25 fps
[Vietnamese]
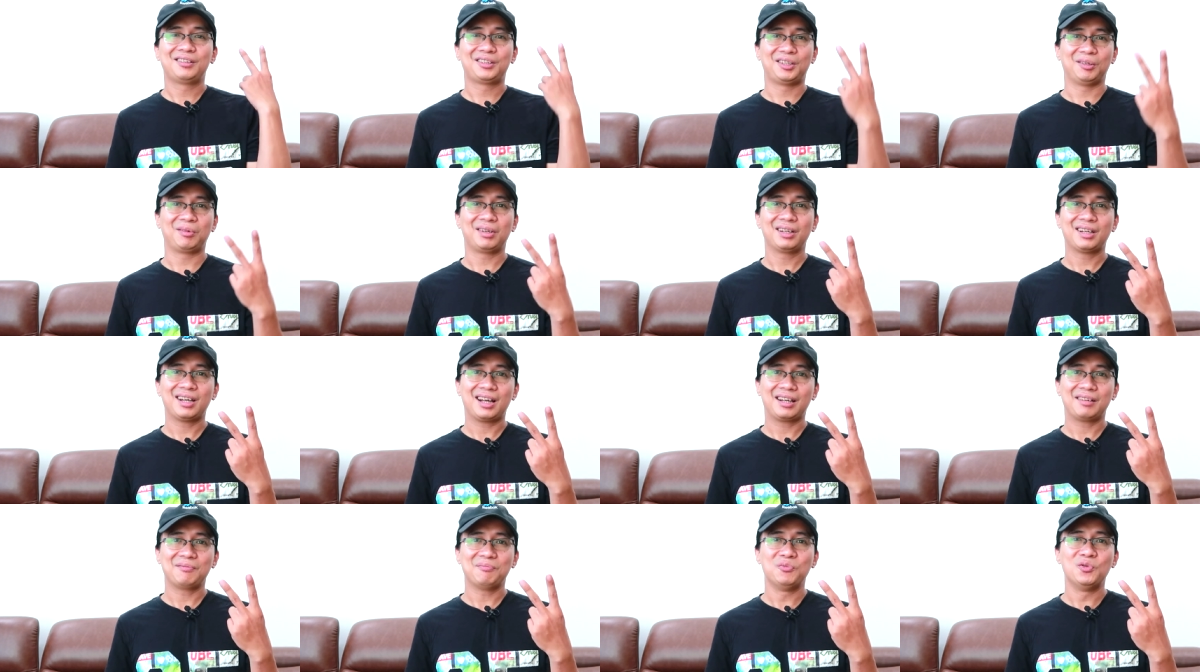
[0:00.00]
tổng kết
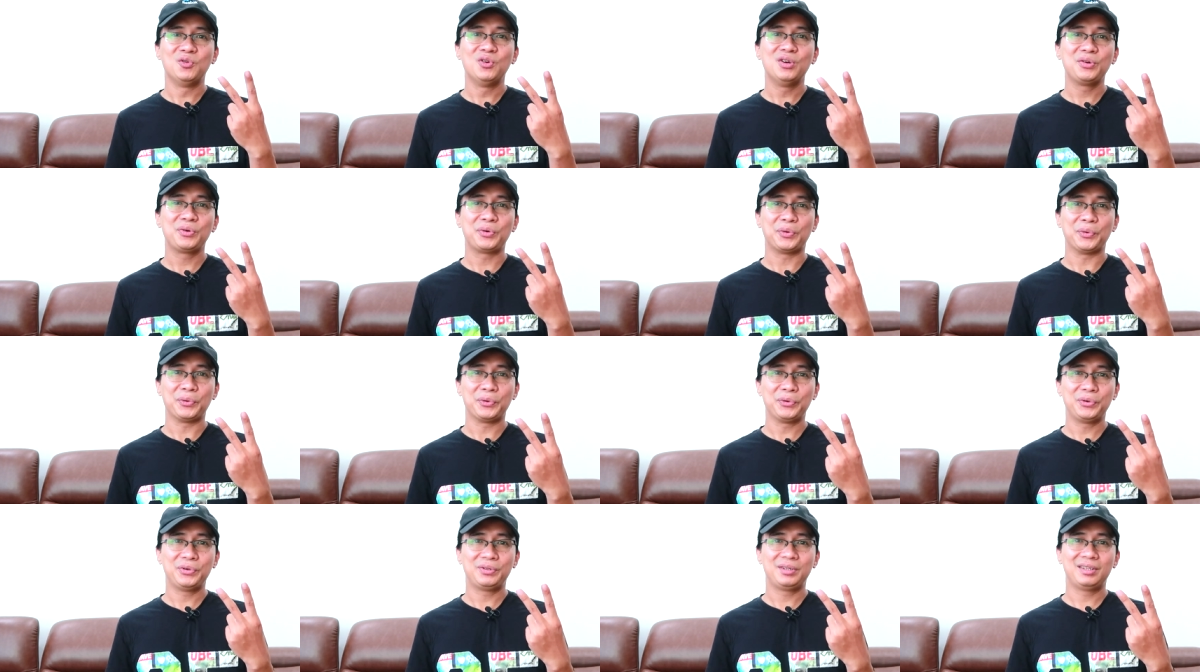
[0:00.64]
lại mùi hương
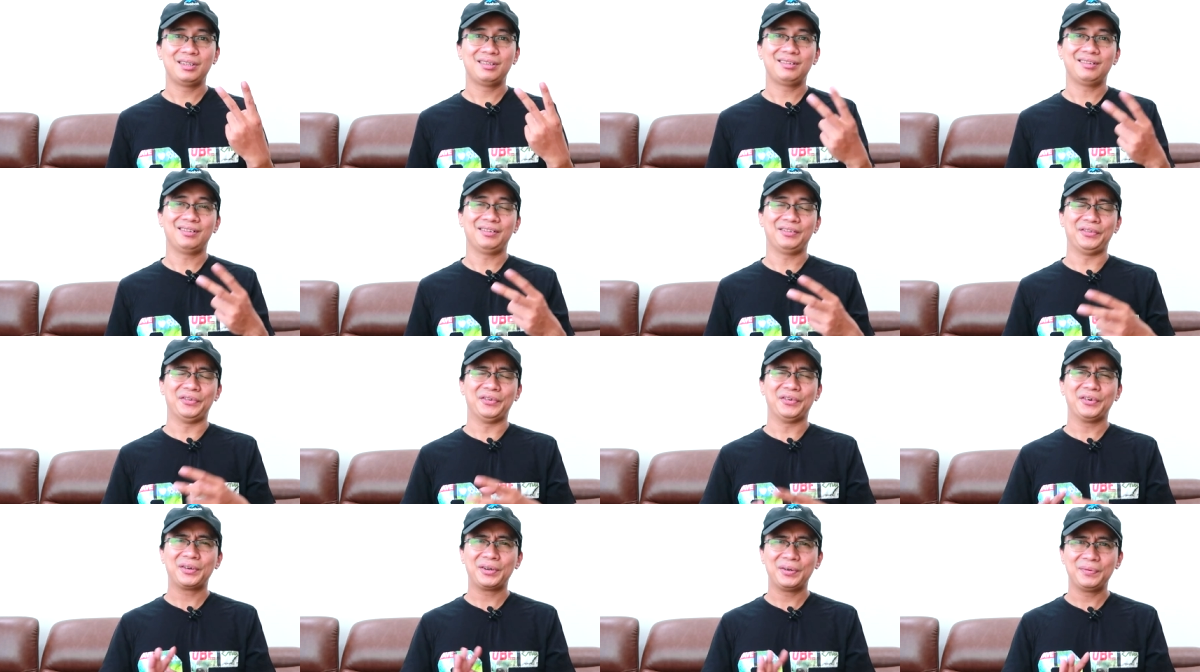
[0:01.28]
của Uyên
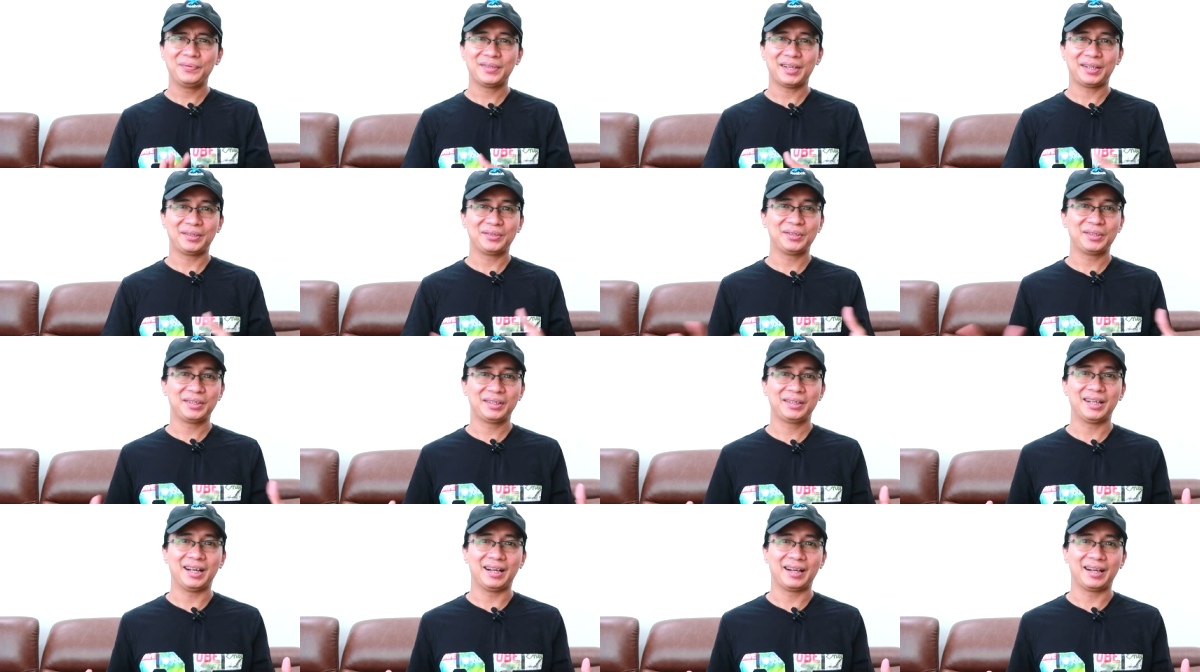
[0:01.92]
nó không dành cho tất